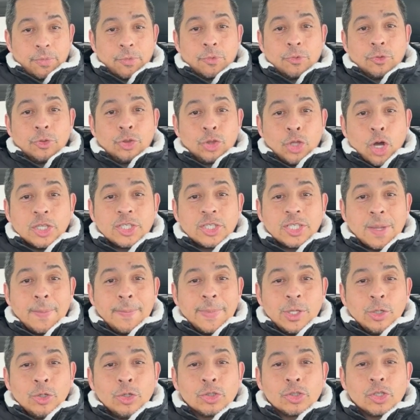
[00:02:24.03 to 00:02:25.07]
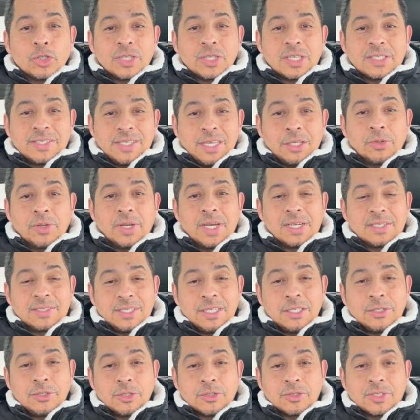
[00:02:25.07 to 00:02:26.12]
12 minutos haciendo
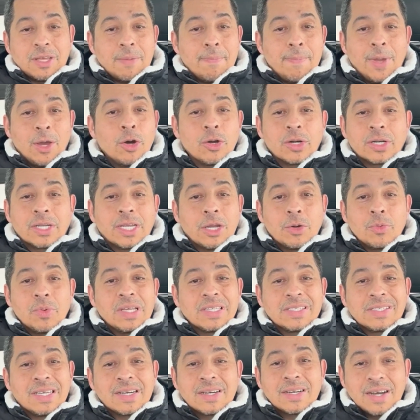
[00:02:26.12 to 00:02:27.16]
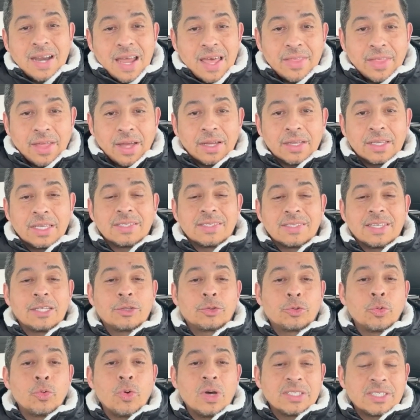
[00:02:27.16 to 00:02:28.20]
ejercicios es mejor que no hacer nada. Quizás
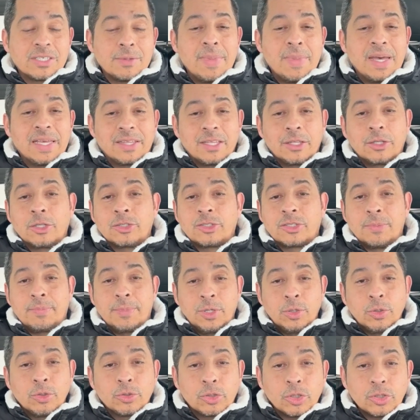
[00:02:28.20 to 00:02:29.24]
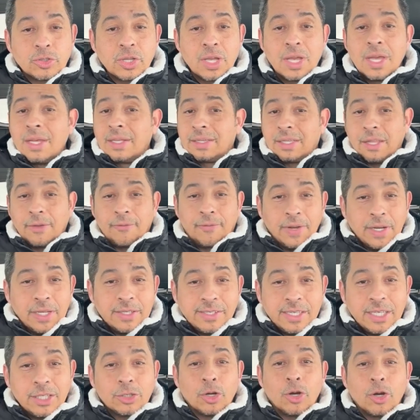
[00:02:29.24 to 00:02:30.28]
tú haces más de 12 minutos, te
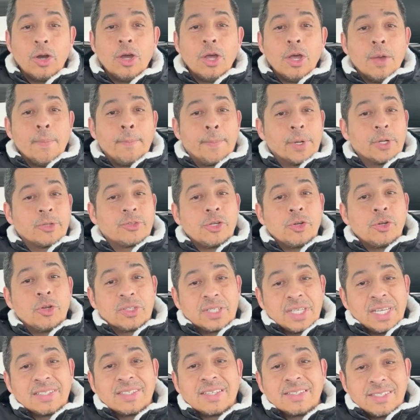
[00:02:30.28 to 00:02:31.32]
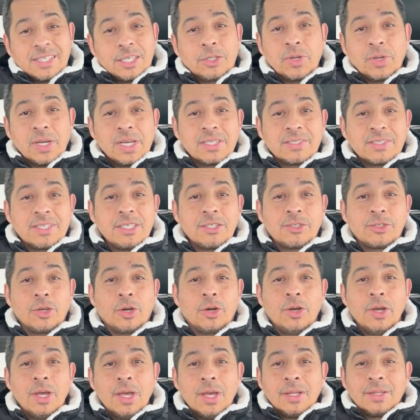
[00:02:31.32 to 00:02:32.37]
felicito, pero si no estás haciendo
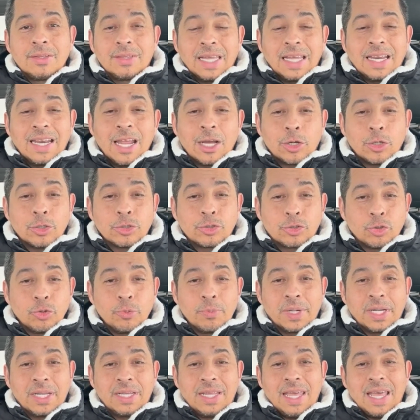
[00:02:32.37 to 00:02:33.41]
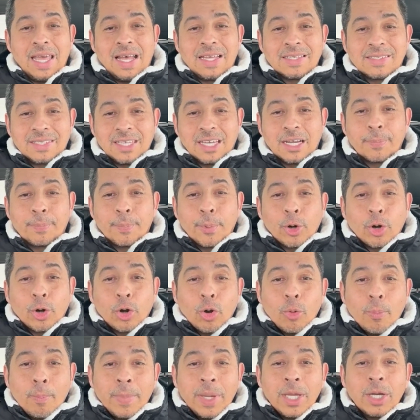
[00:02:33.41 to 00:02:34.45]
ejercicio, ten la costumbre de hacer por
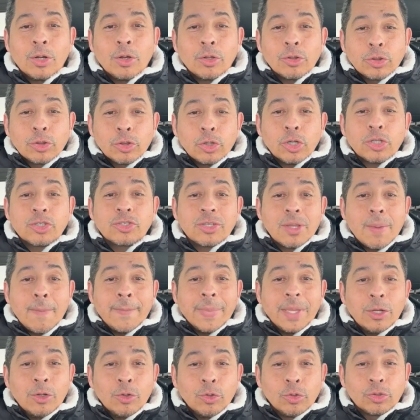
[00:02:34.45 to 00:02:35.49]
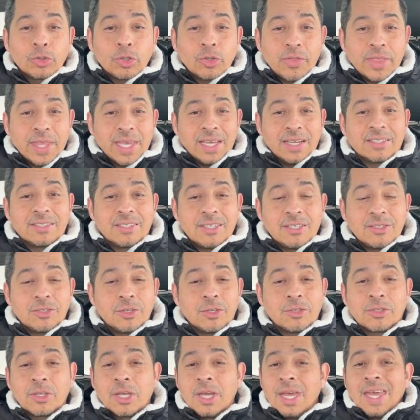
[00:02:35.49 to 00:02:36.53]
lo menos 12 minutos de
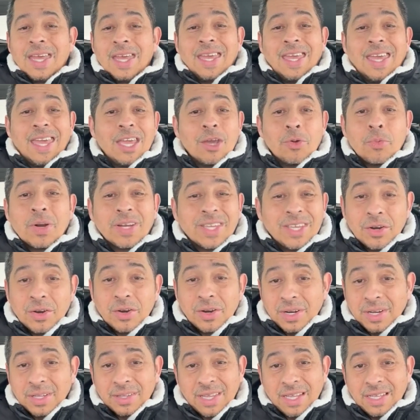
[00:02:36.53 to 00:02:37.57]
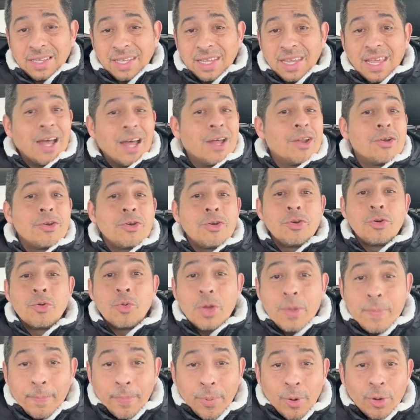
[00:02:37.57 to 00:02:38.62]
ejercicios en cualquier hora del día,
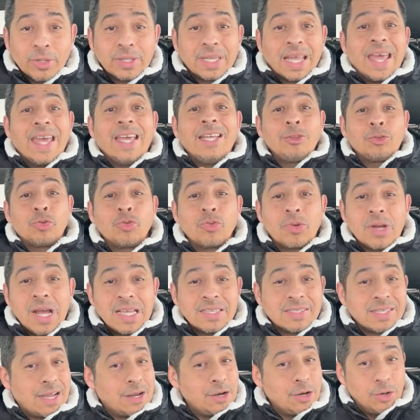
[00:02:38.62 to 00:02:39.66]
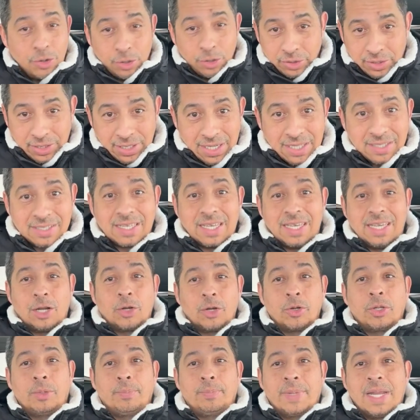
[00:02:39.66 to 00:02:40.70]
no importa, en tu casa, no tienes que ir a
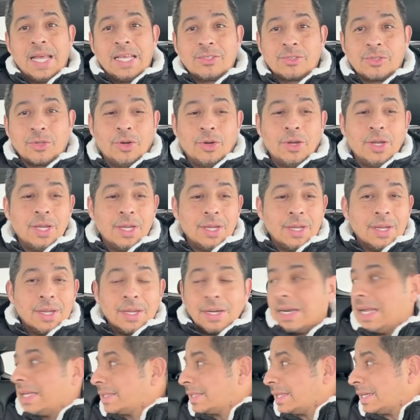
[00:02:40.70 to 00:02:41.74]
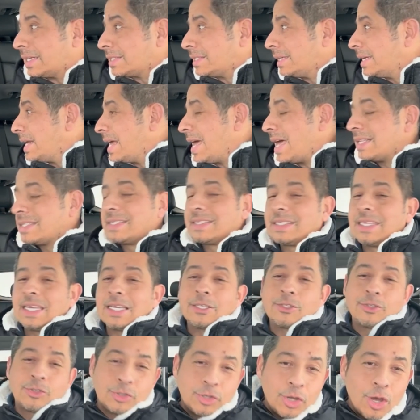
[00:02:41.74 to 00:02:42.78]
un gimnasio. La tercera
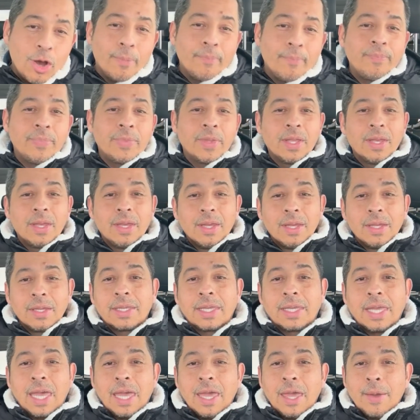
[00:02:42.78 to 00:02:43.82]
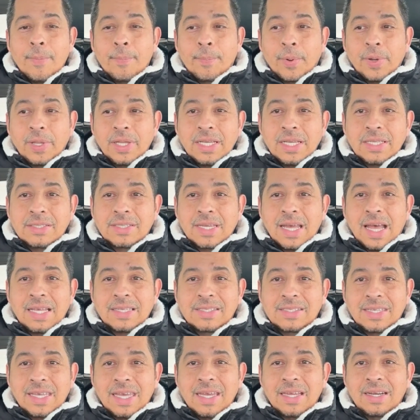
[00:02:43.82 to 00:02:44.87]
sección que puedes
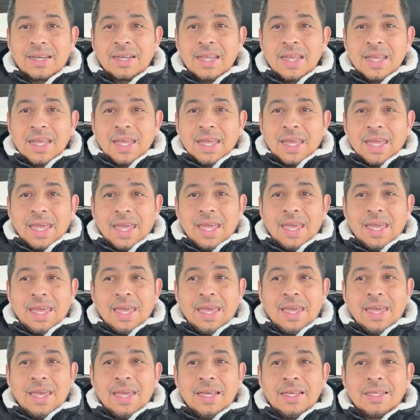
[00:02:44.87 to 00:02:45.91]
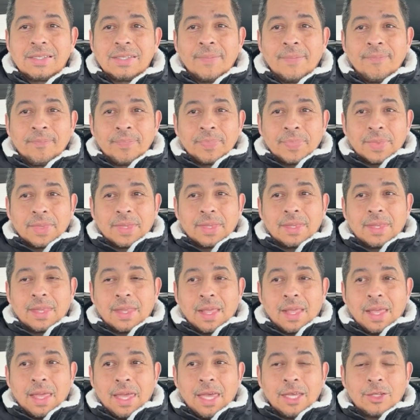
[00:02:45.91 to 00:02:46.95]
hacer es
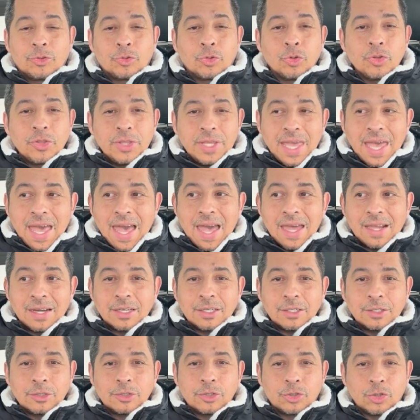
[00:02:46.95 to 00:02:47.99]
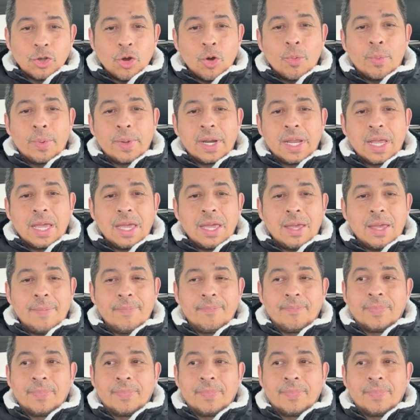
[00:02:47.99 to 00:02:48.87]
estudiar sobre